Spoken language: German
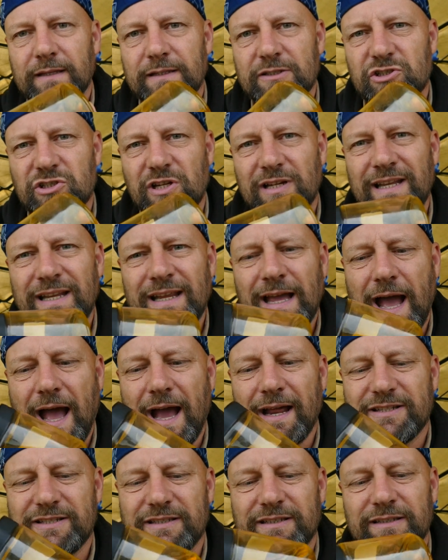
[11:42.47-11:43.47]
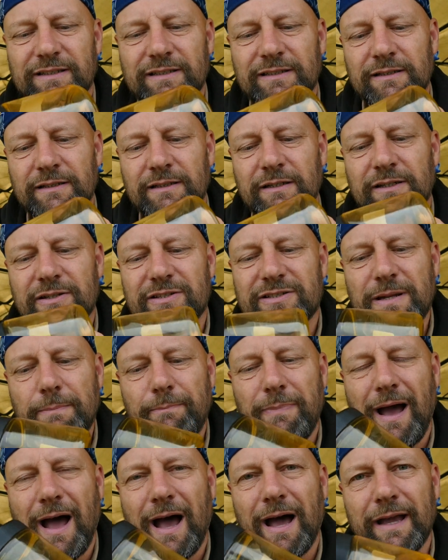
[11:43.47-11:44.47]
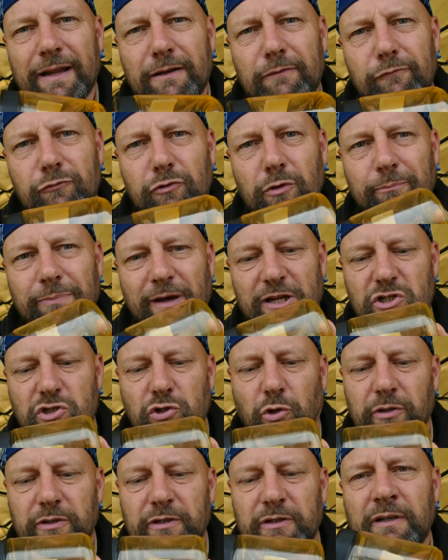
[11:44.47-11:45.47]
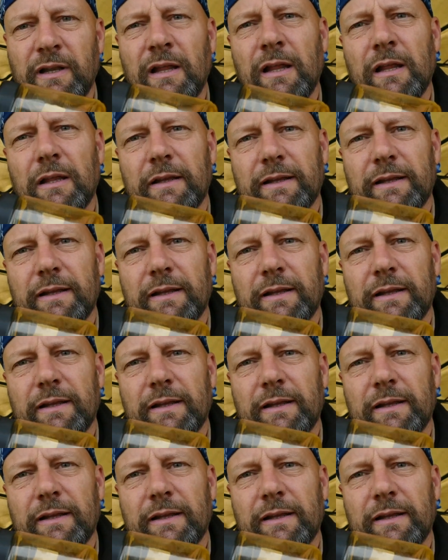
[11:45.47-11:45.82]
Geleeartigen äh, Dip ein für ein paar Stunden,